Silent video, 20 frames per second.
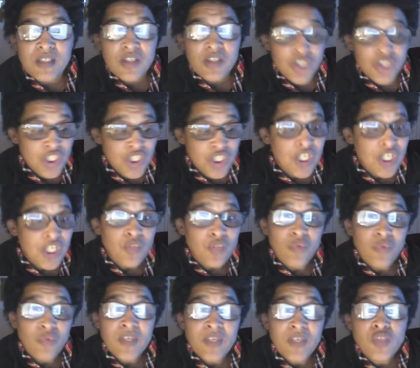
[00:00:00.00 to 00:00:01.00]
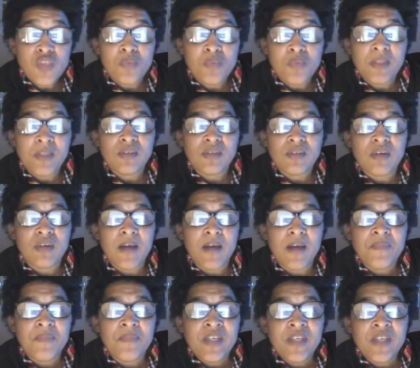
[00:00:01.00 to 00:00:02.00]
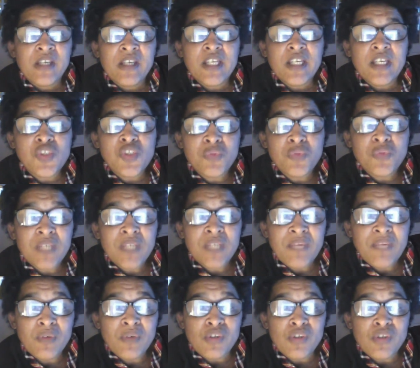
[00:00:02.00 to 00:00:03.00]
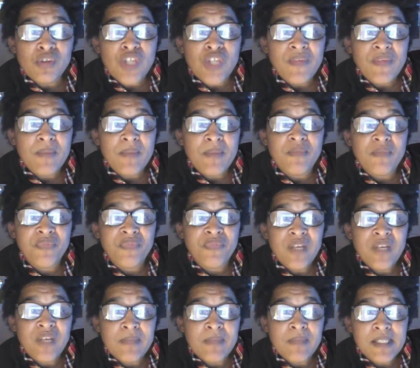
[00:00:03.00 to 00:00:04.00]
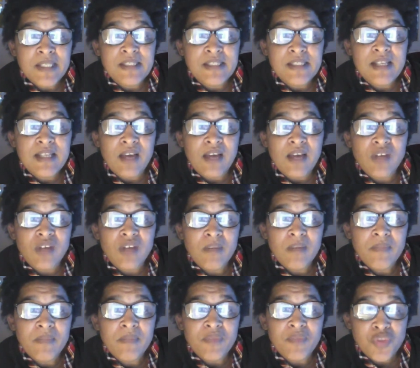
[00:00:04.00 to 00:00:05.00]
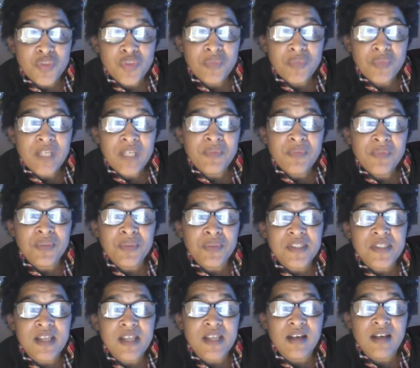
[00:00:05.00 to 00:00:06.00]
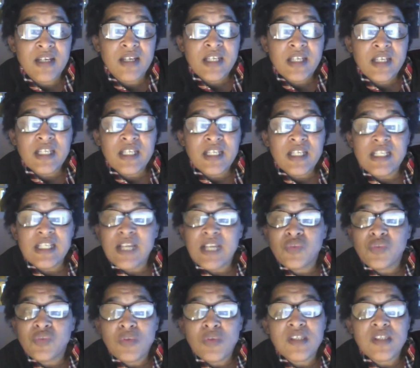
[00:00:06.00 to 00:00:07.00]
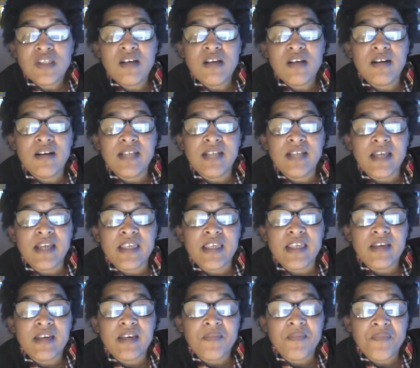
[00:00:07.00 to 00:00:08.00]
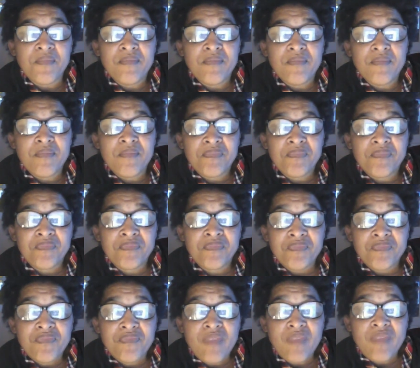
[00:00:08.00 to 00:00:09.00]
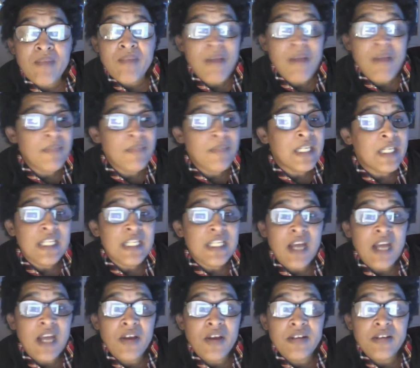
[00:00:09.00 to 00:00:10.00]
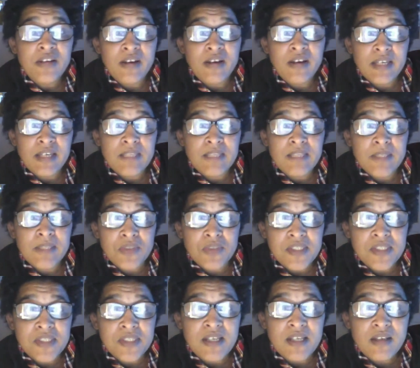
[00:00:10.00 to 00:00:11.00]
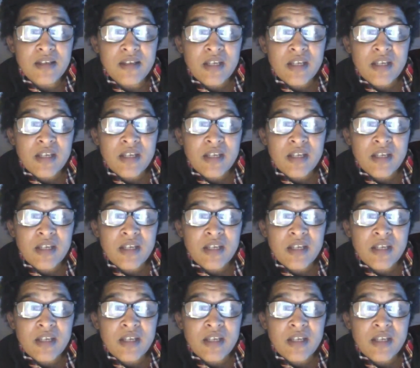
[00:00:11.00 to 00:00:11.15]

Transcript: J'ai déjà trouvé sous Pandora. Et souvenez-vous que j'avais filmé Stellarium, souvenez-vous de ça, il y a deux ans en arrière. Même il y a un an et demi de ça.